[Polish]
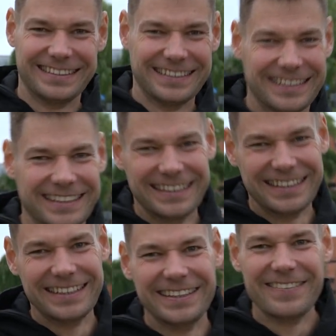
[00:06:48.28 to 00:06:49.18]

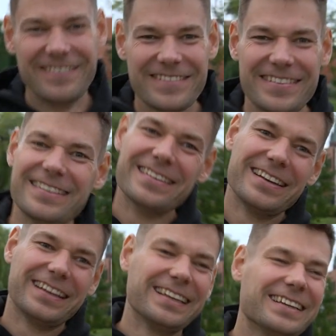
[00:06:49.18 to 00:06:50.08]
Porzuciłeś ryby,
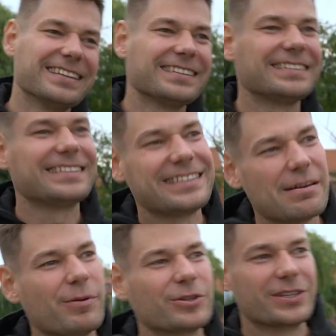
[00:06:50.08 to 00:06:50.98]
wędkę o, na po,